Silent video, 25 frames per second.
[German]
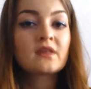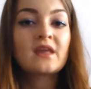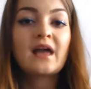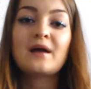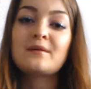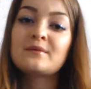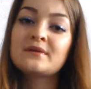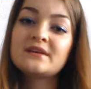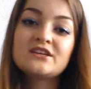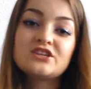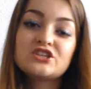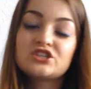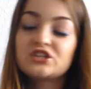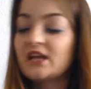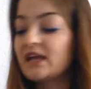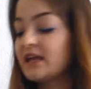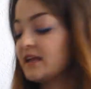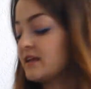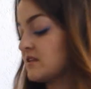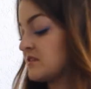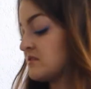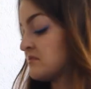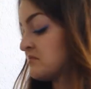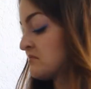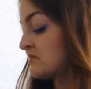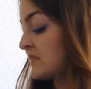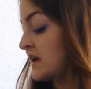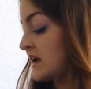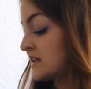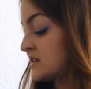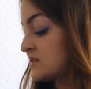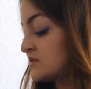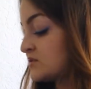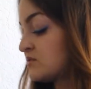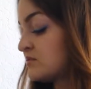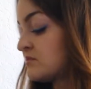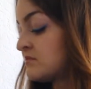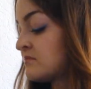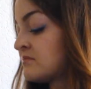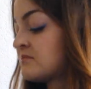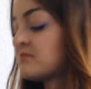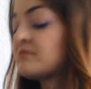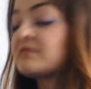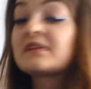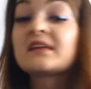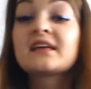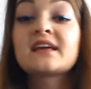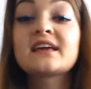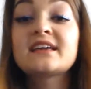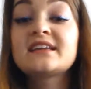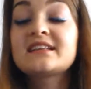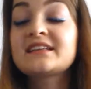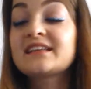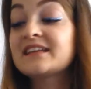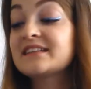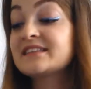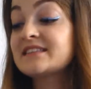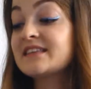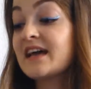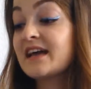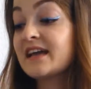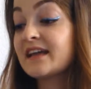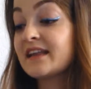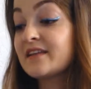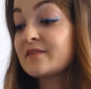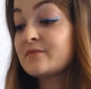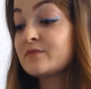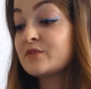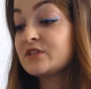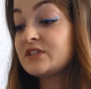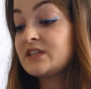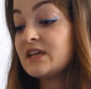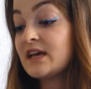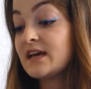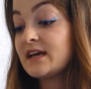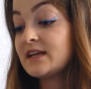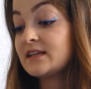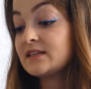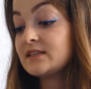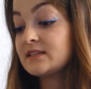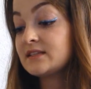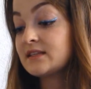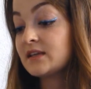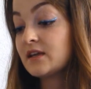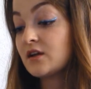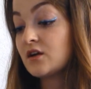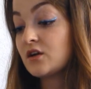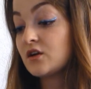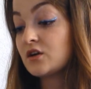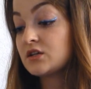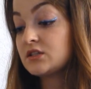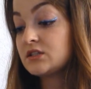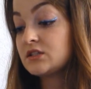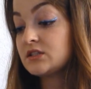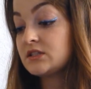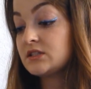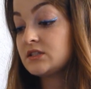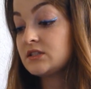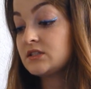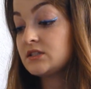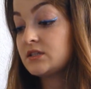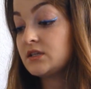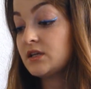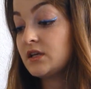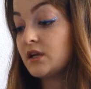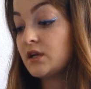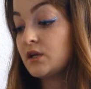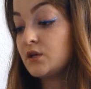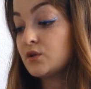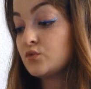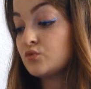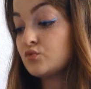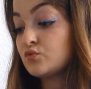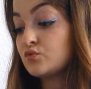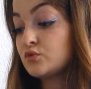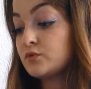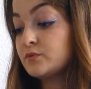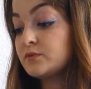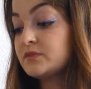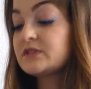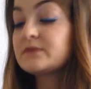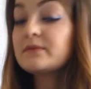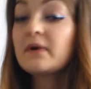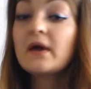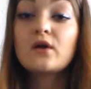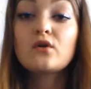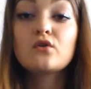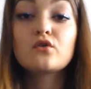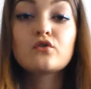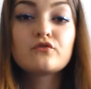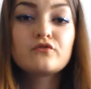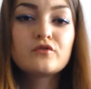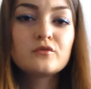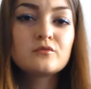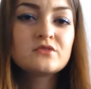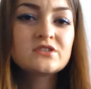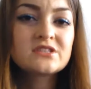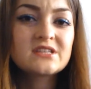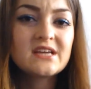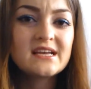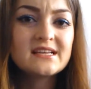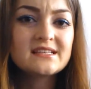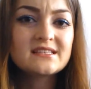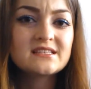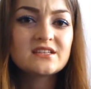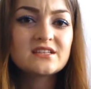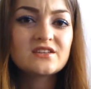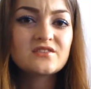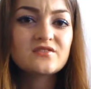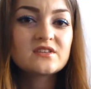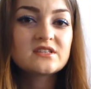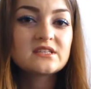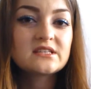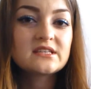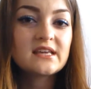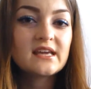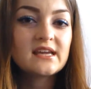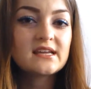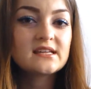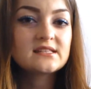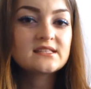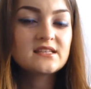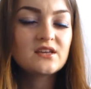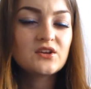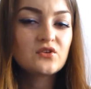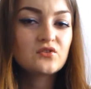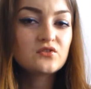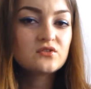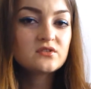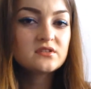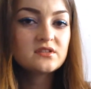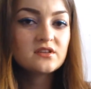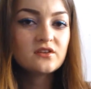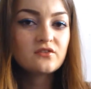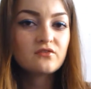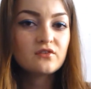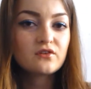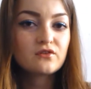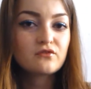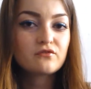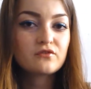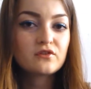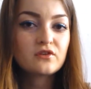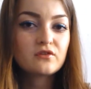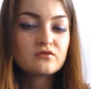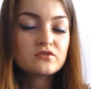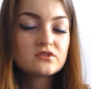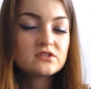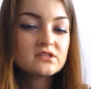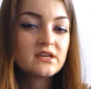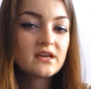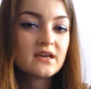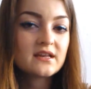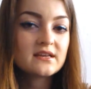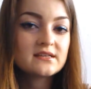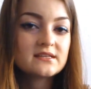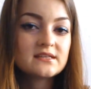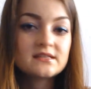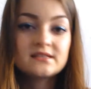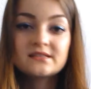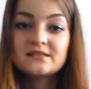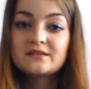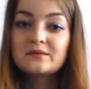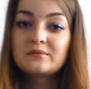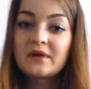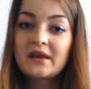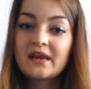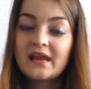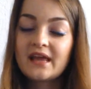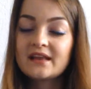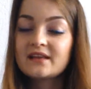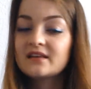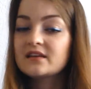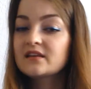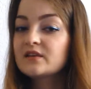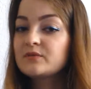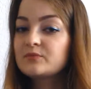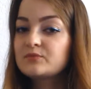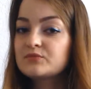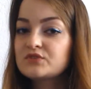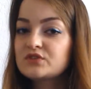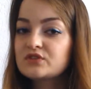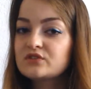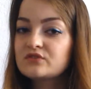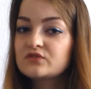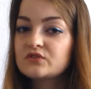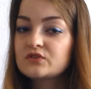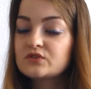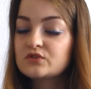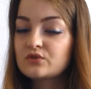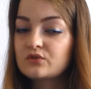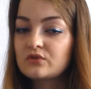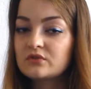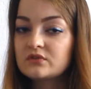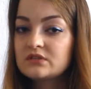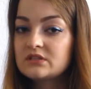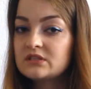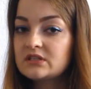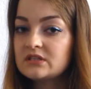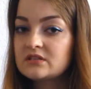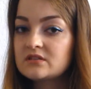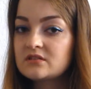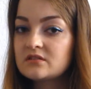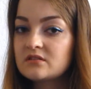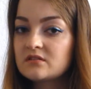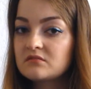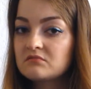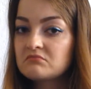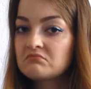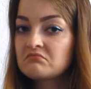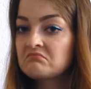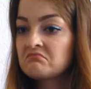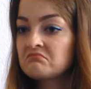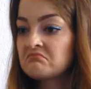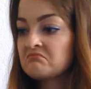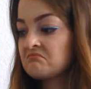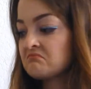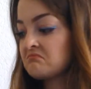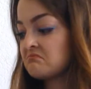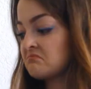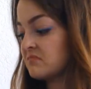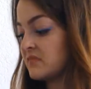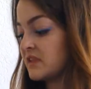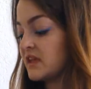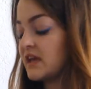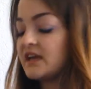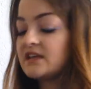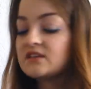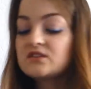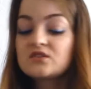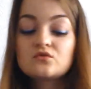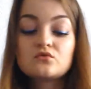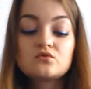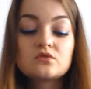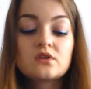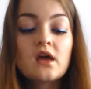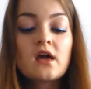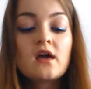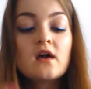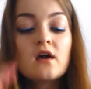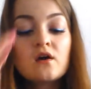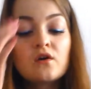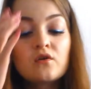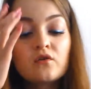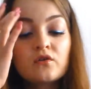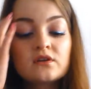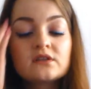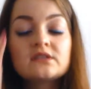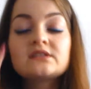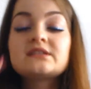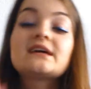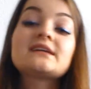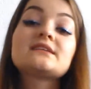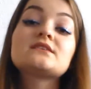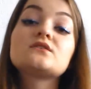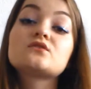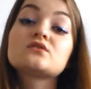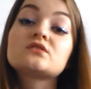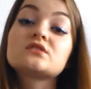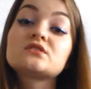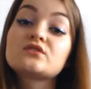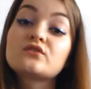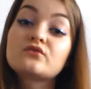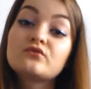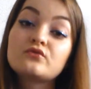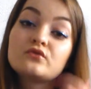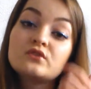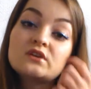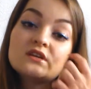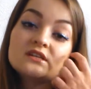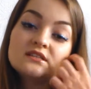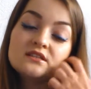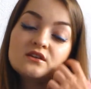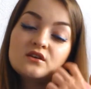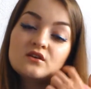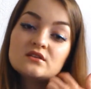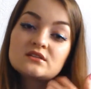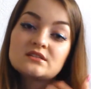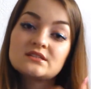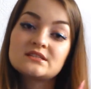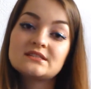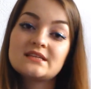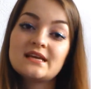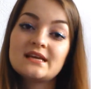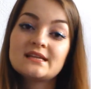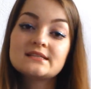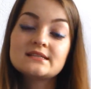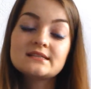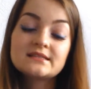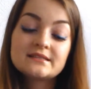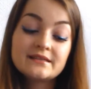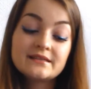aber nicht schlecht. Also riecht ganz angenehm. Und der hat gekostet 2,35 Euro, was ich echt sehr günstig finde. Ich wusste gar nicht, dass die Manhattan-Lippenstifte so günstig sind. Echt gut. Und ich hatte auch das Gefühl, dass die Konsistenz